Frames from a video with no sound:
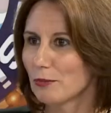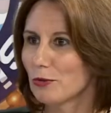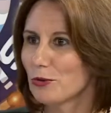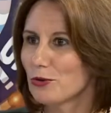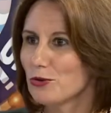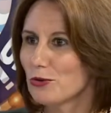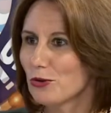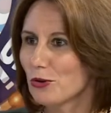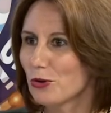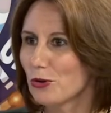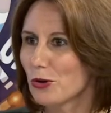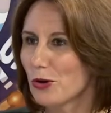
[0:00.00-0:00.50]
Gece
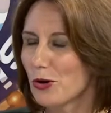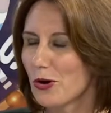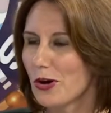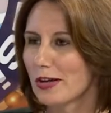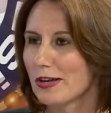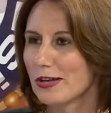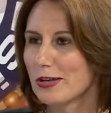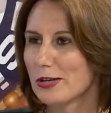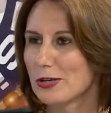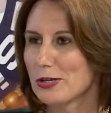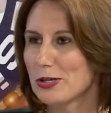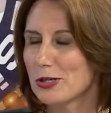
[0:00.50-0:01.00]
gündüz çok,
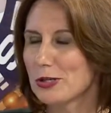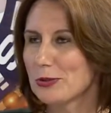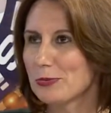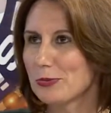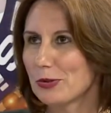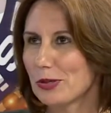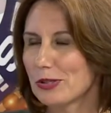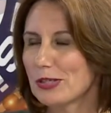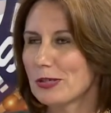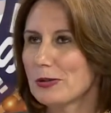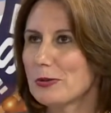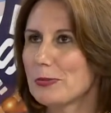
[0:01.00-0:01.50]
emzirecek
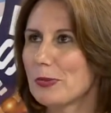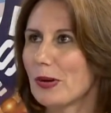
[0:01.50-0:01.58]
şimdi miyiz?